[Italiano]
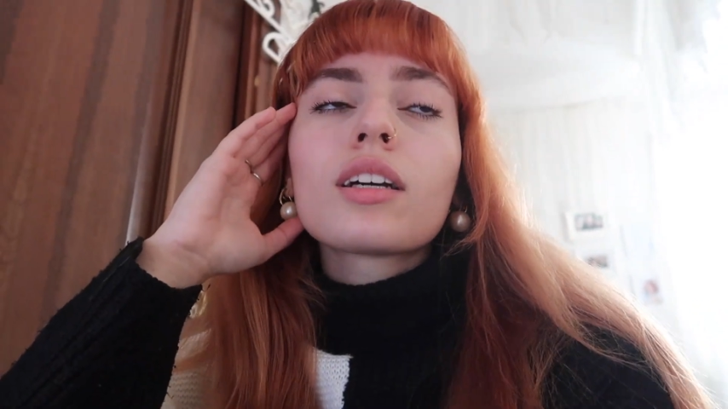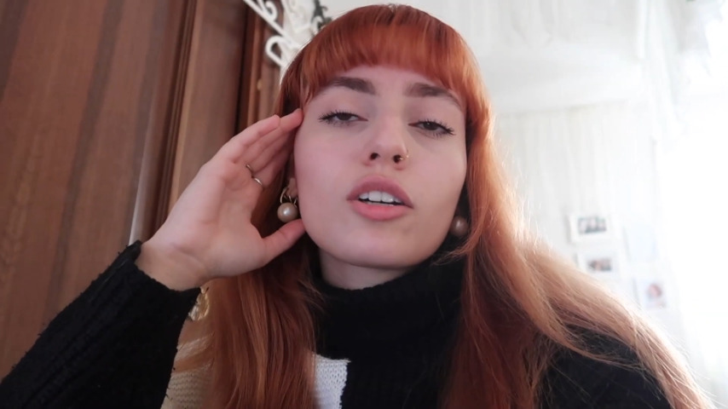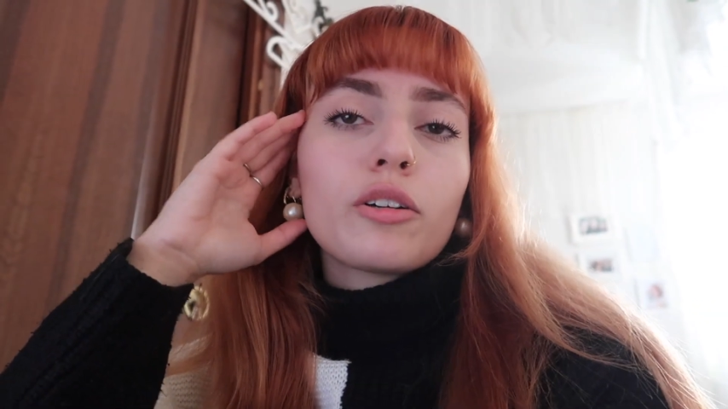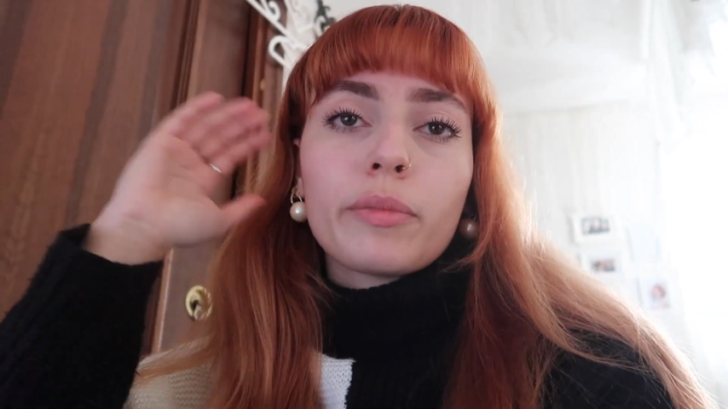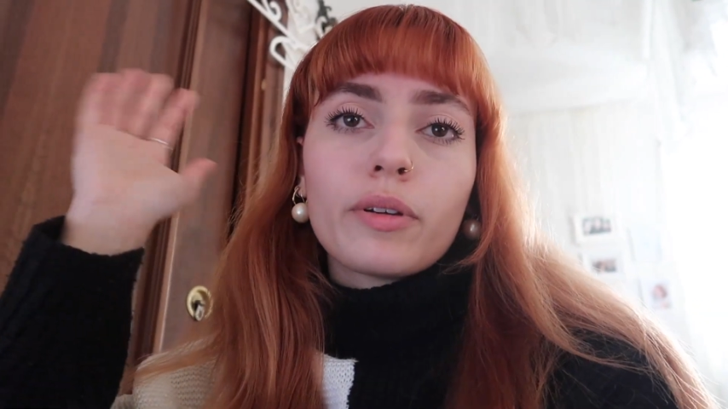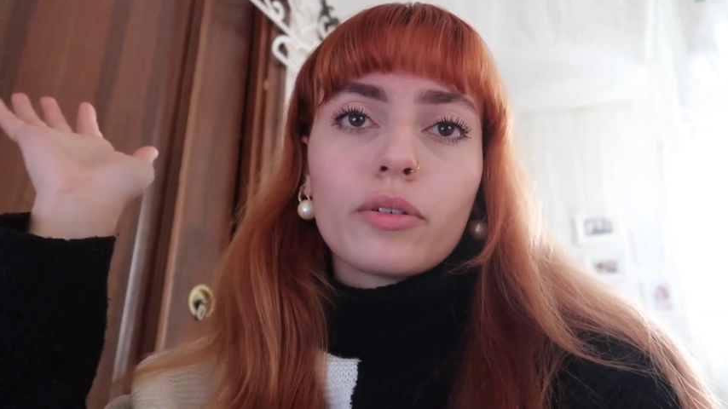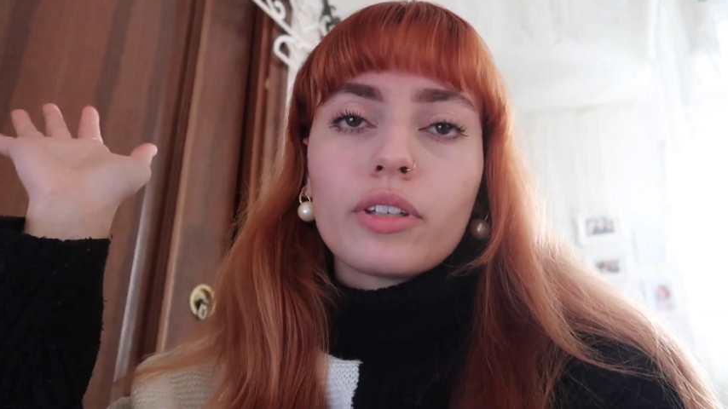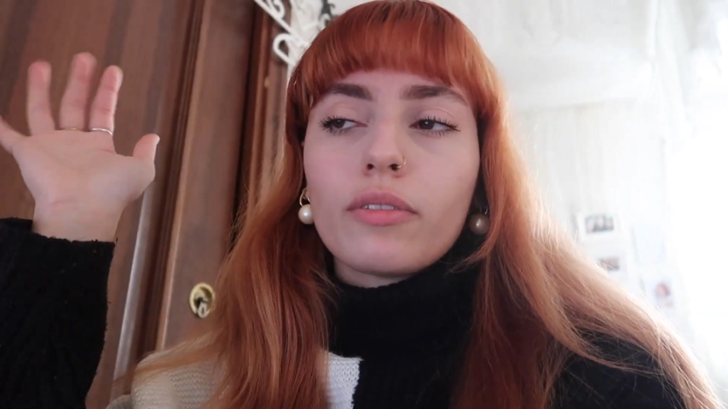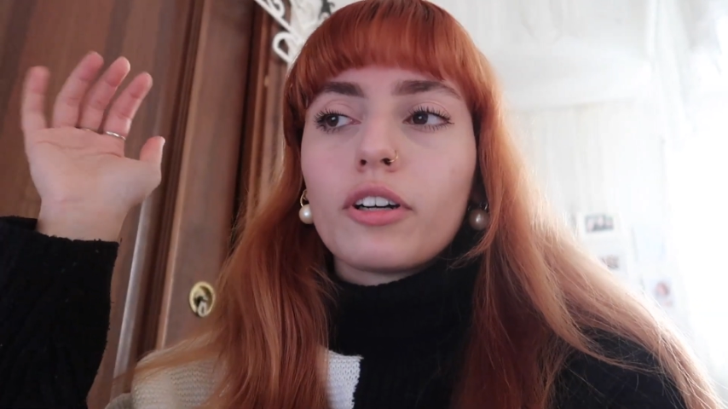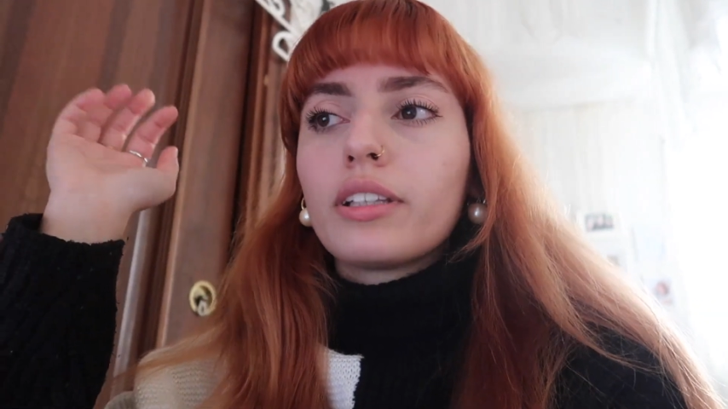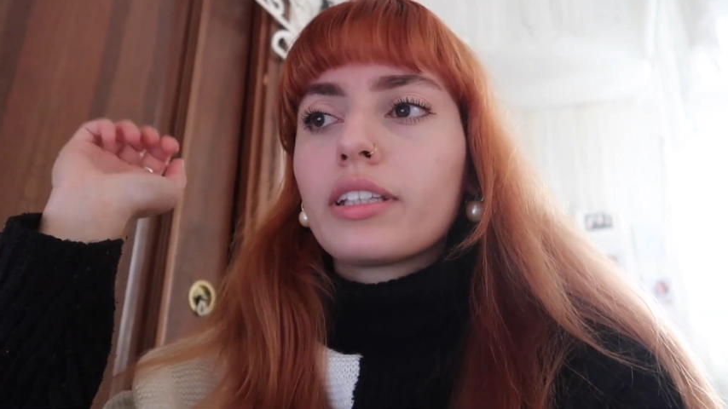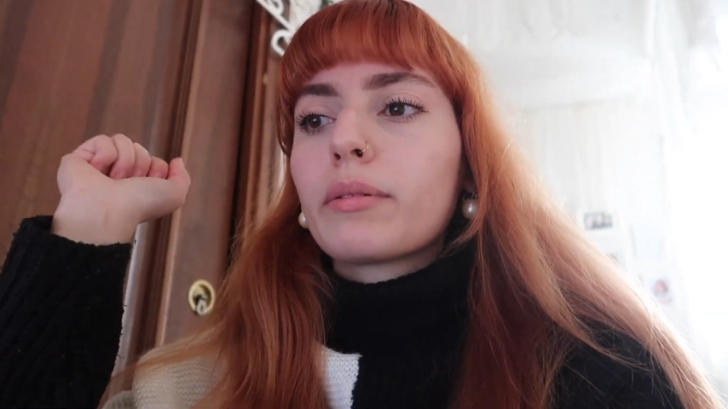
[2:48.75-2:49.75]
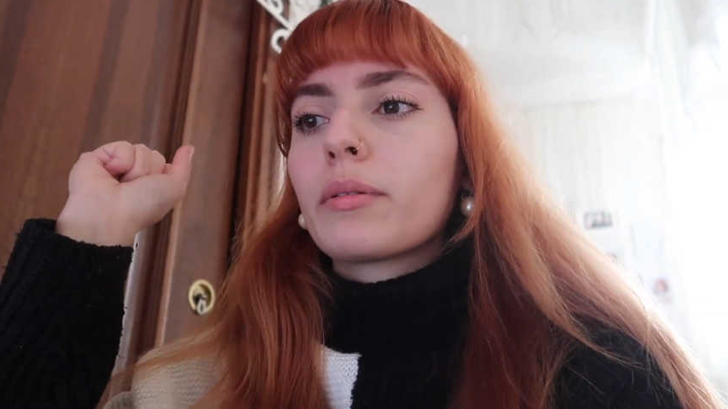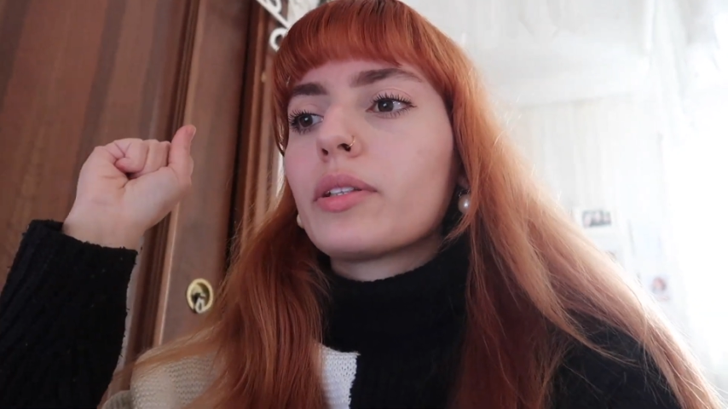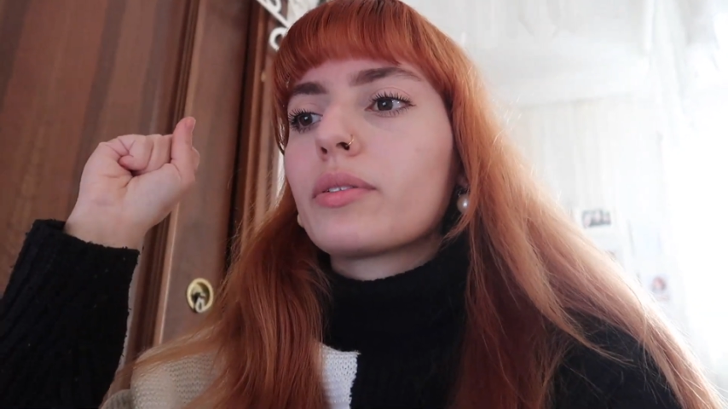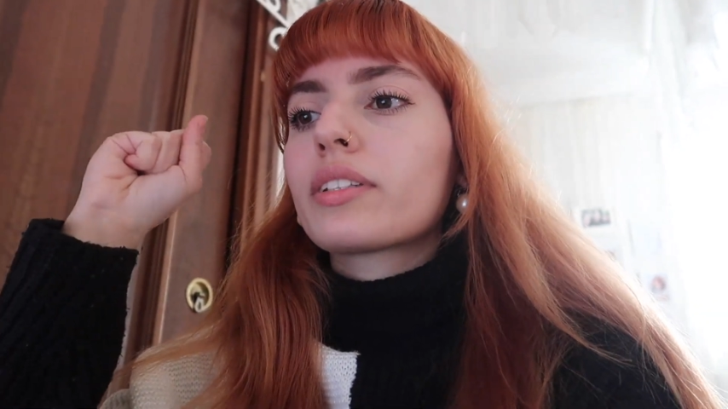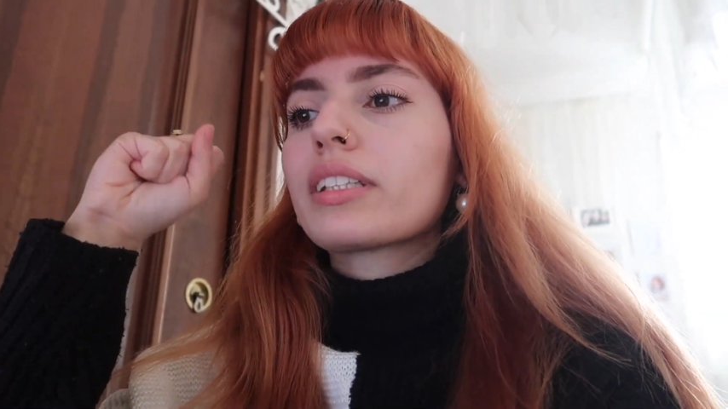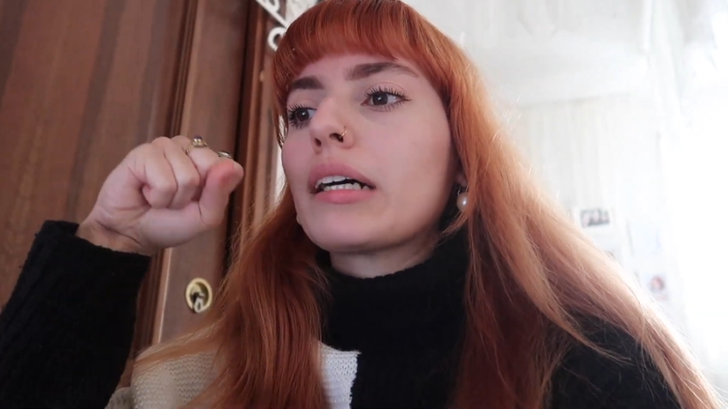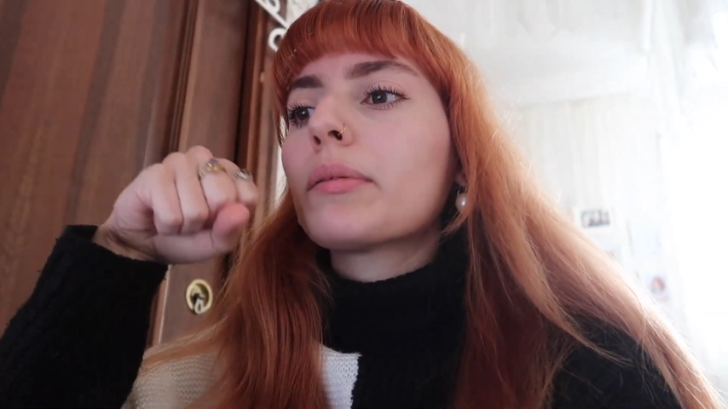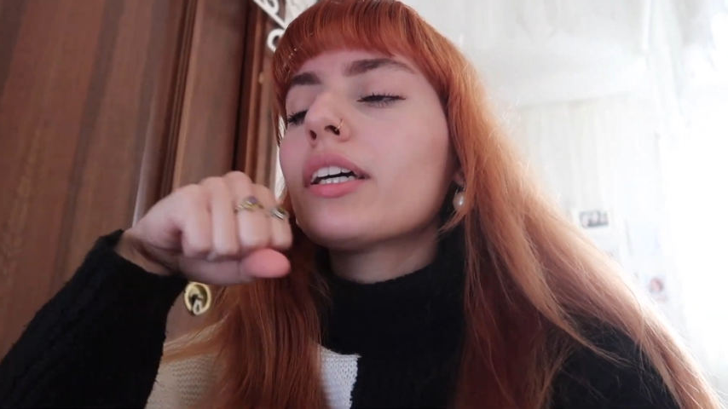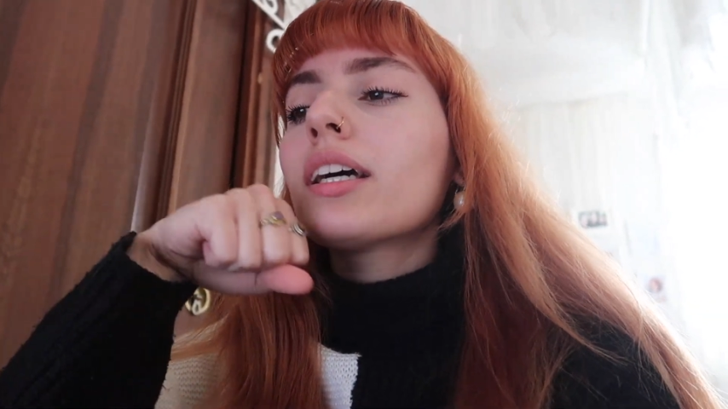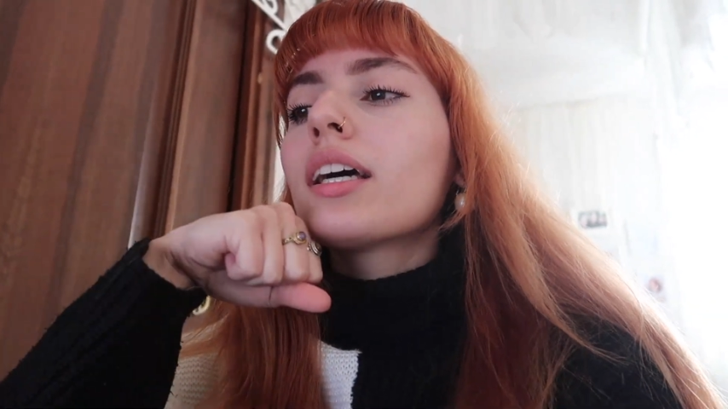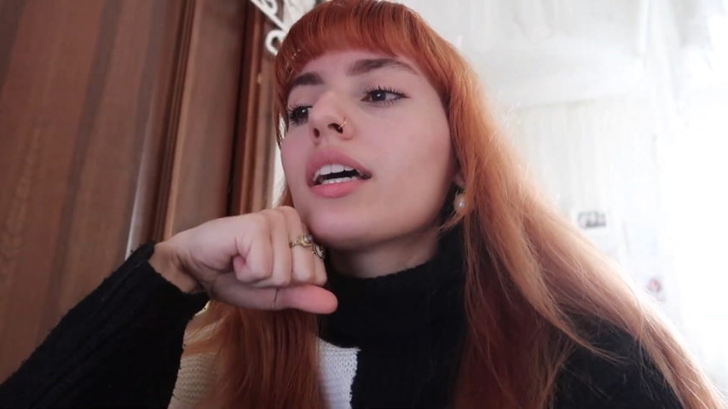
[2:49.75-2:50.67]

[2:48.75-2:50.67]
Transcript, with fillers: come ogni volta prima di un esame